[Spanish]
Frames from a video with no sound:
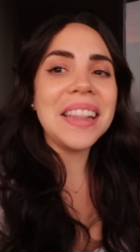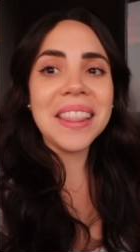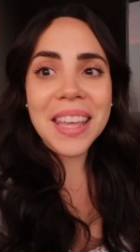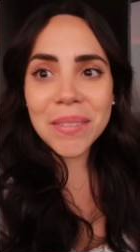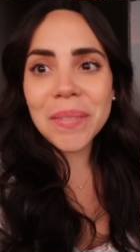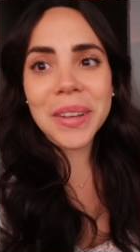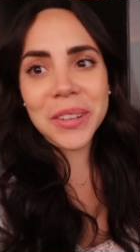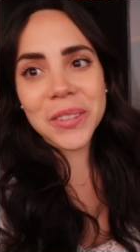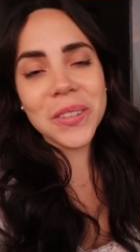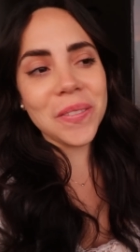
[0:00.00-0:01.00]
en Lima,
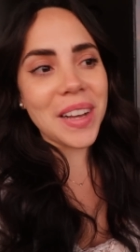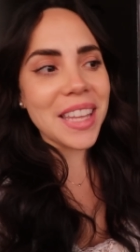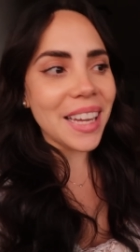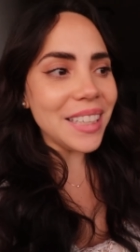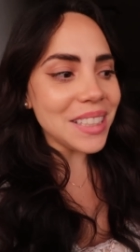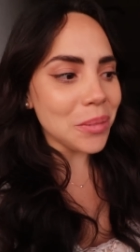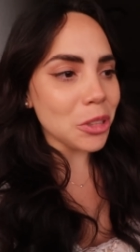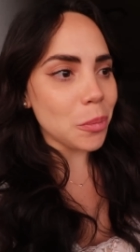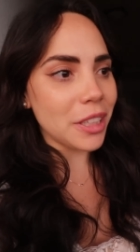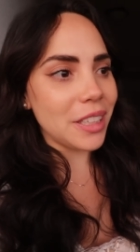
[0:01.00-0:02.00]
Perú. Mañana
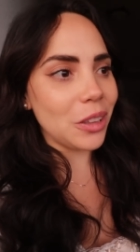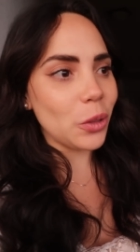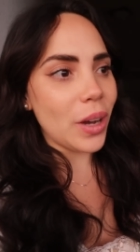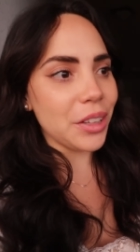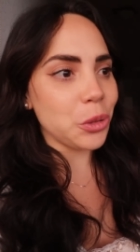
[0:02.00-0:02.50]
estamos partiendo a